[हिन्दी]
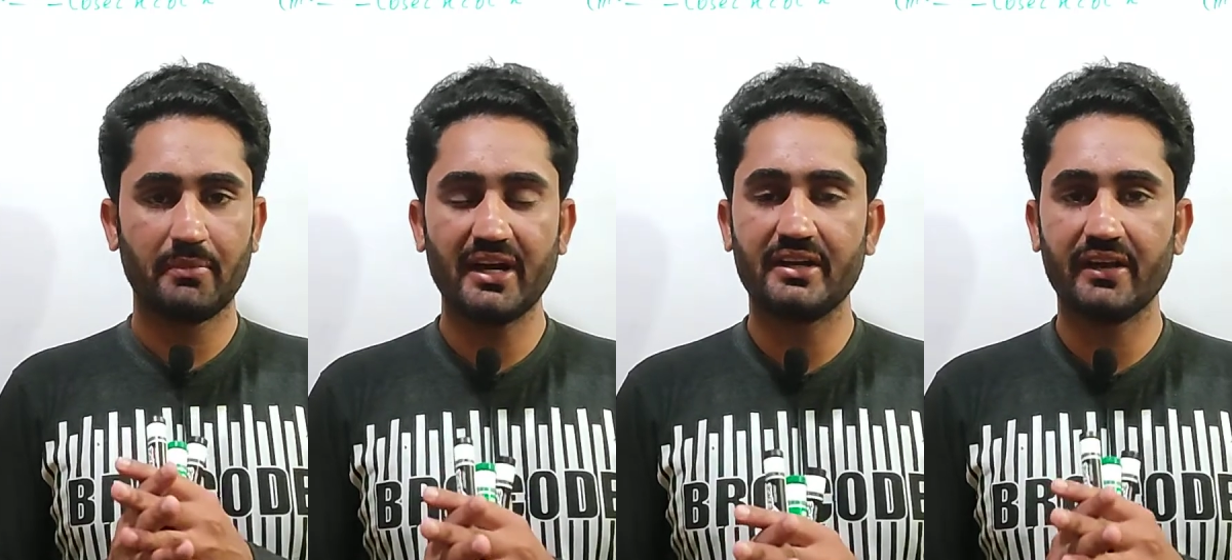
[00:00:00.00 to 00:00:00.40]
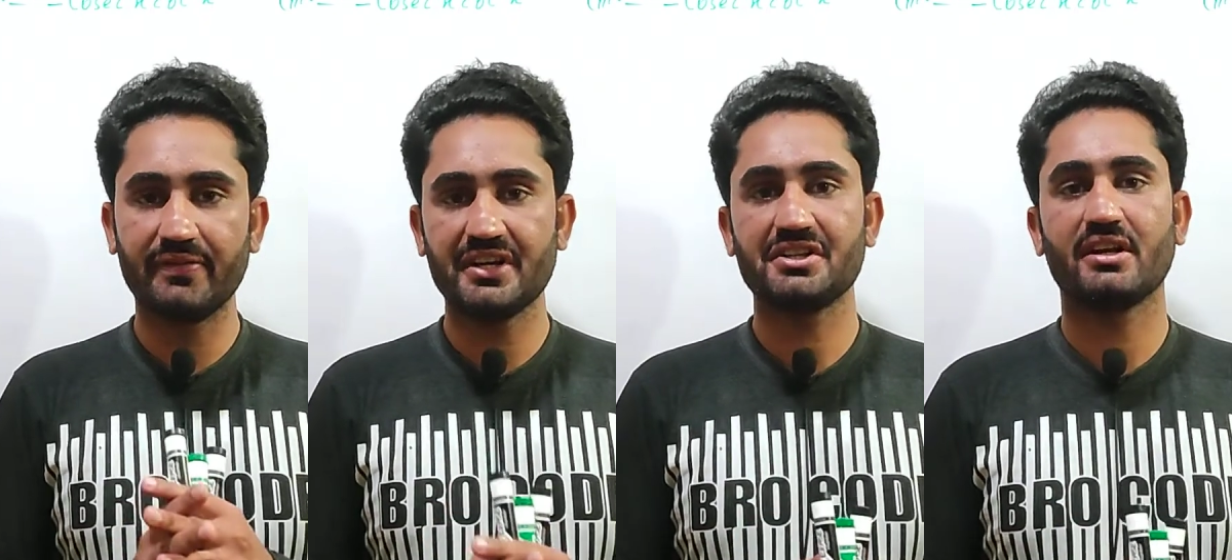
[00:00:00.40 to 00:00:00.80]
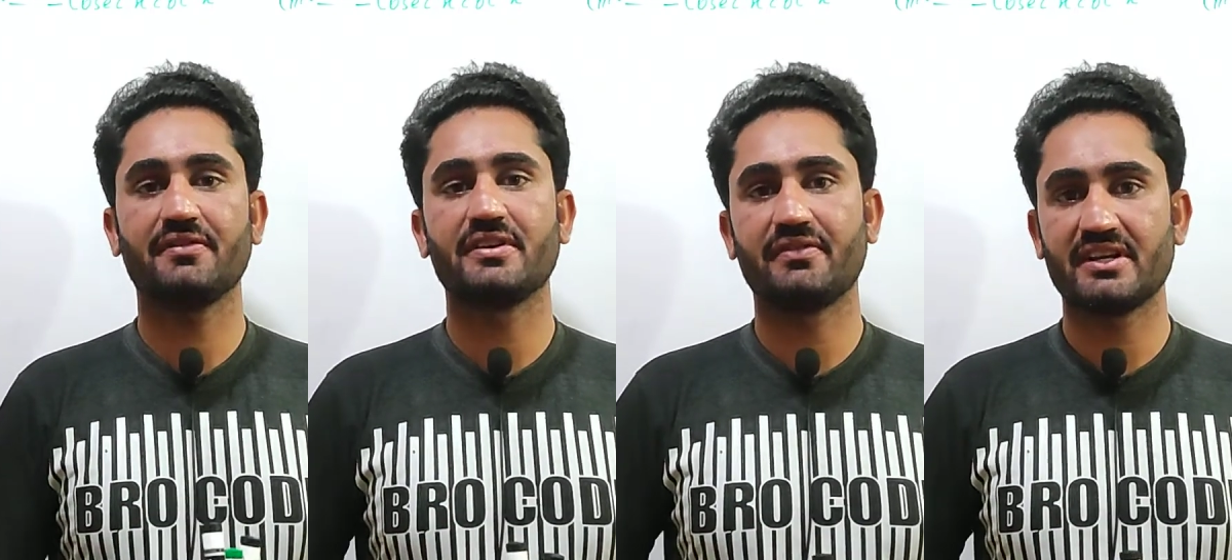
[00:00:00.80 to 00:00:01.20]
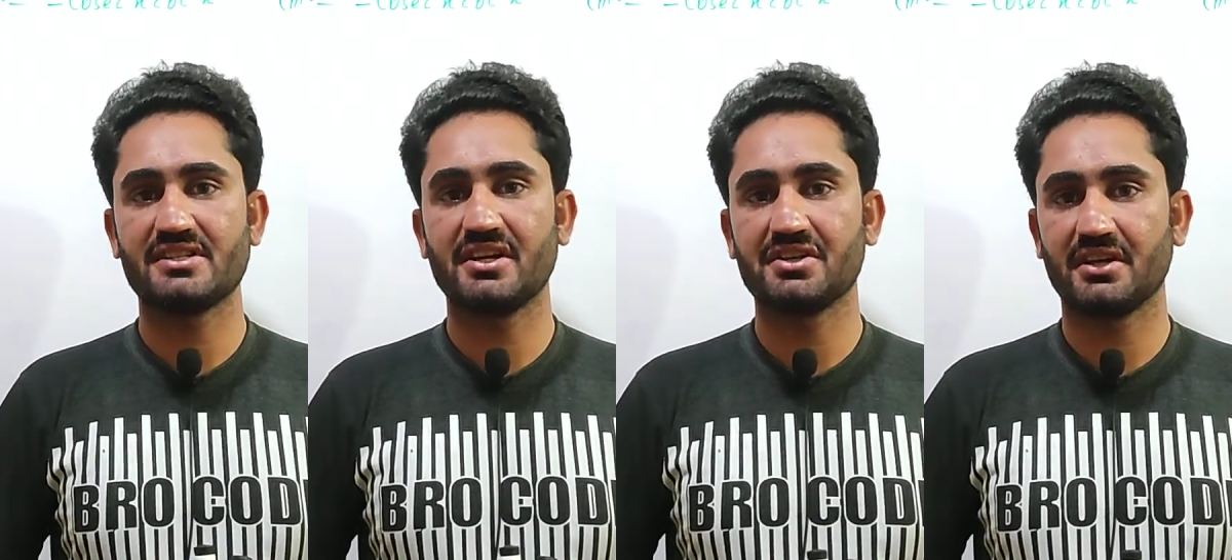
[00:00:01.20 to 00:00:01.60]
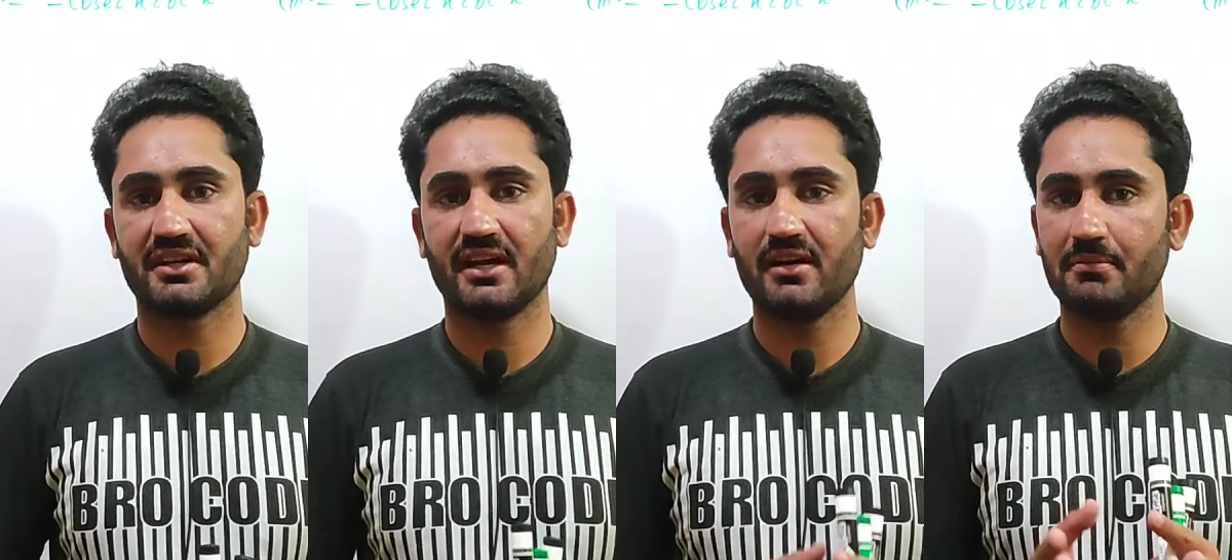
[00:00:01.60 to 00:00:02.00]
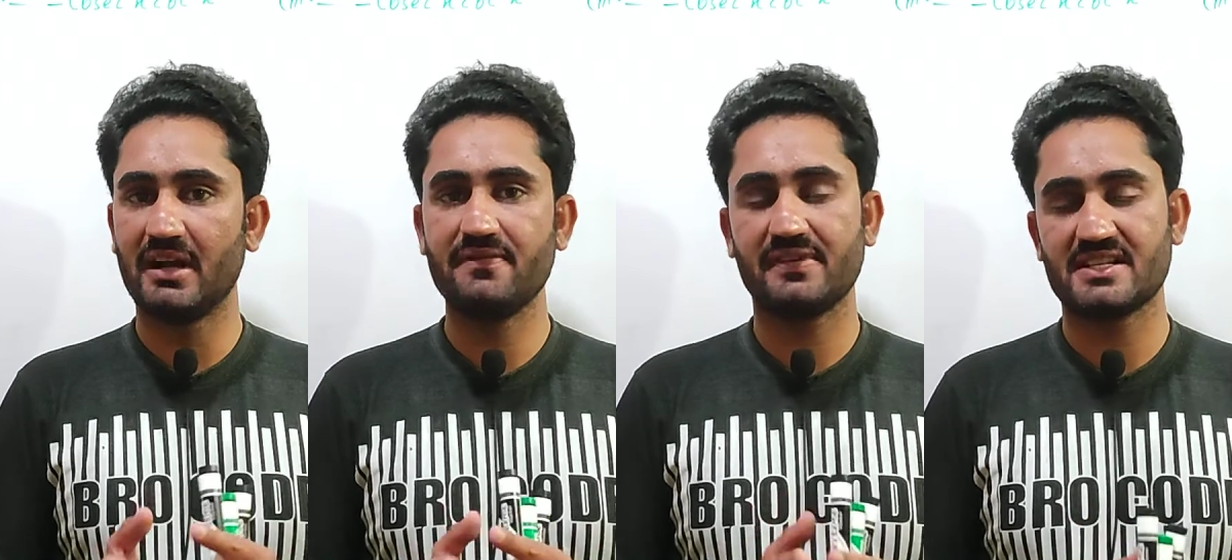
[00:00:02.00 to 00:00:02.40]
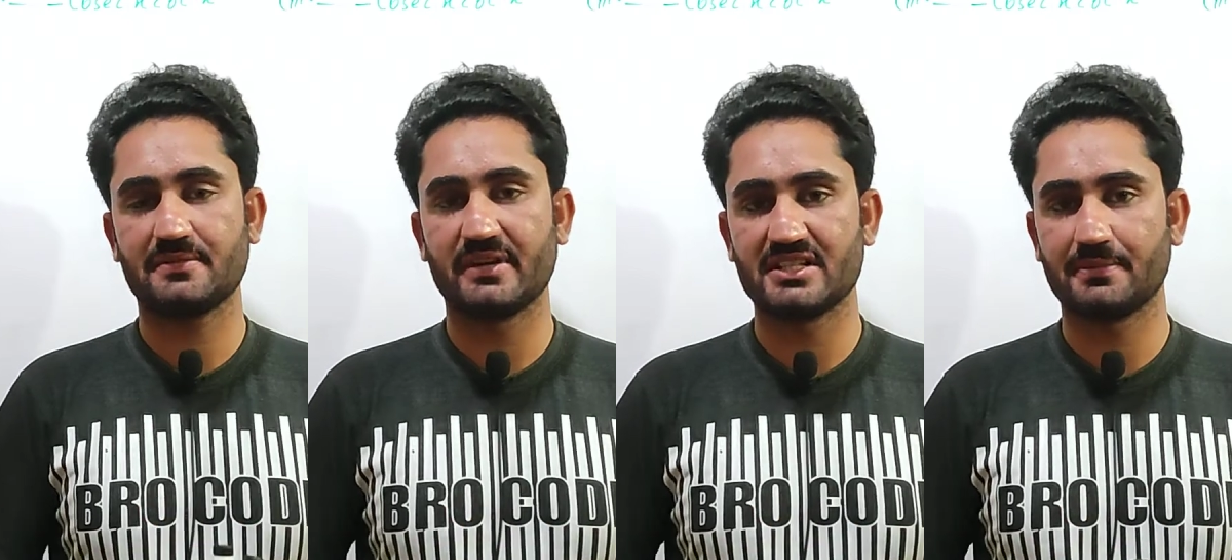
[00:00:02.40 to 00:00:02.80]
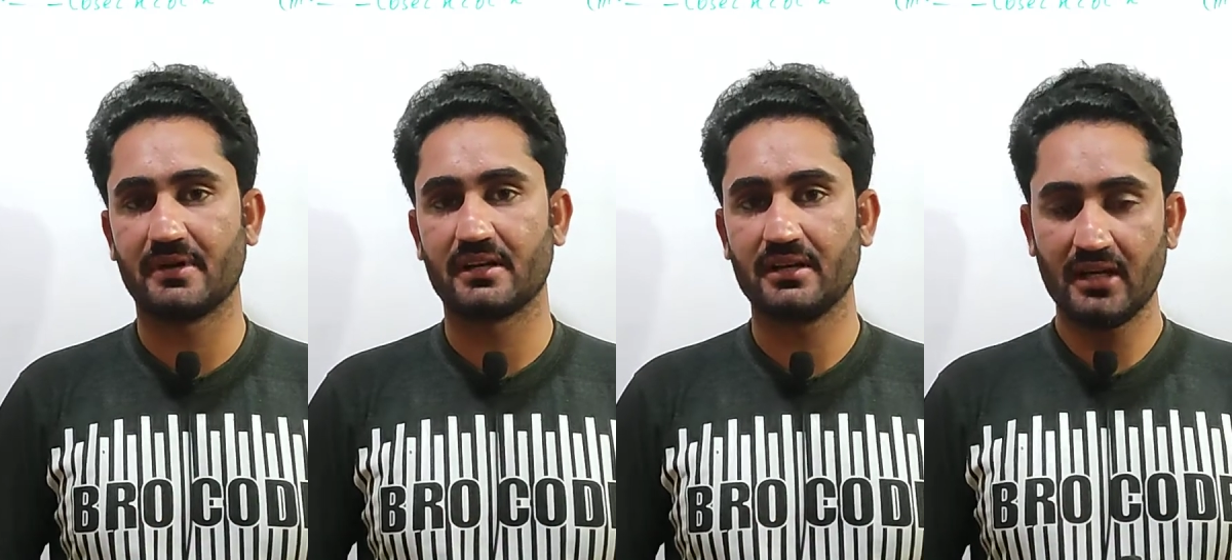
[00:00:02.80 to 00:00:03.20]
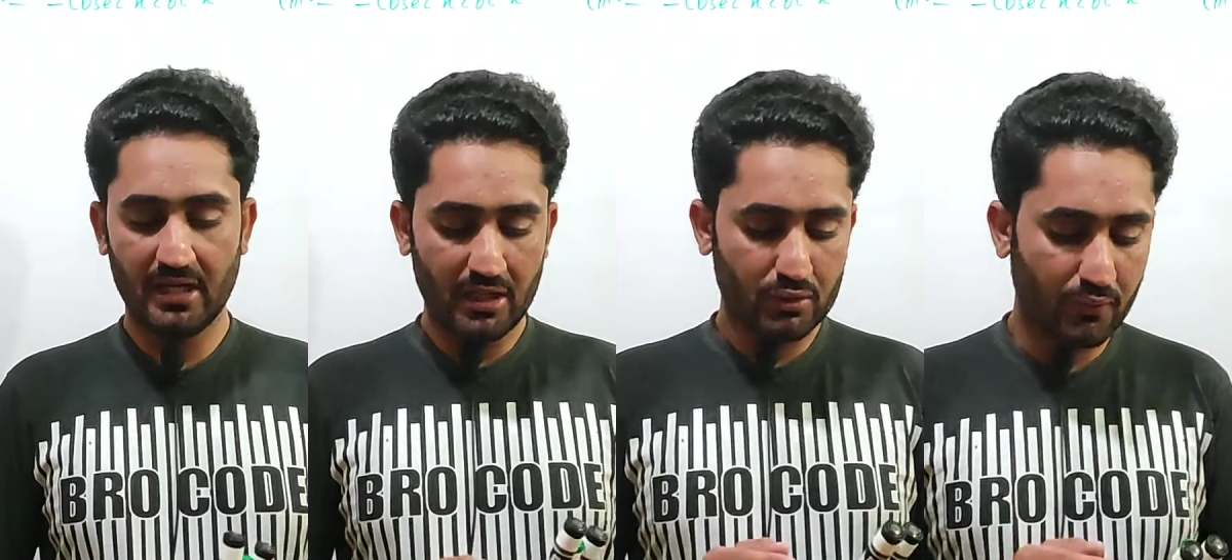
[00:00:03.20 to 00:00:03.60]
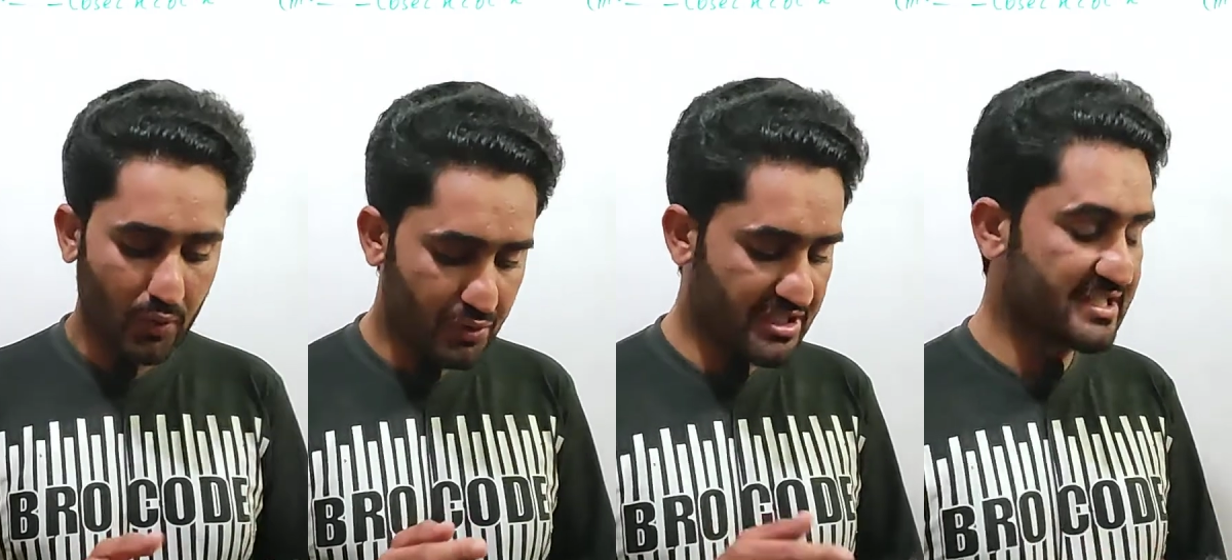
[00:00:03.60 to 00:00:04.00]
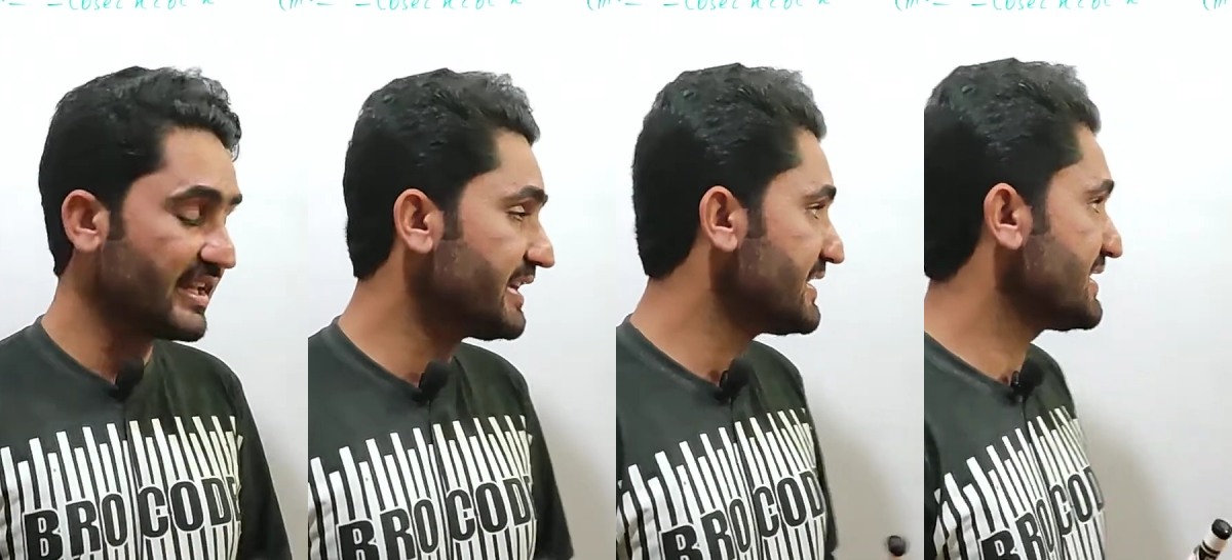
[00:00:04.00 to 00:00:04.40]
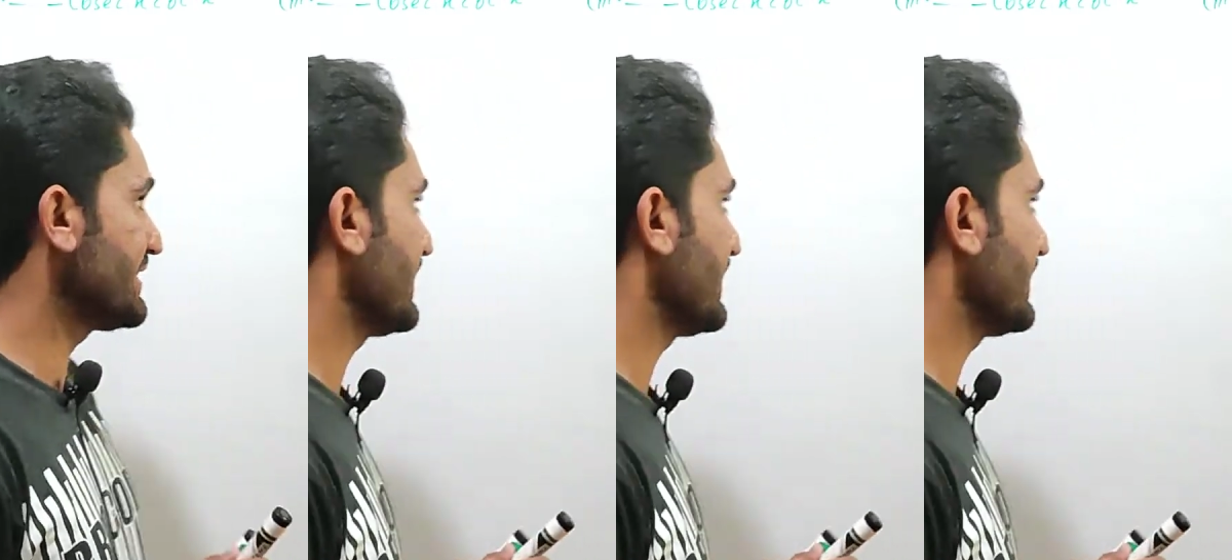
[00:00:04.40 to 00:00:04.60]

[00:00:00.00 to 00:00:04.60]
बाय डेफिनेशन ऑफ डिफ्रेंसिएशन या बाय फर्स्ट प्रिंसिपल तो वो कुछ इस तरीके से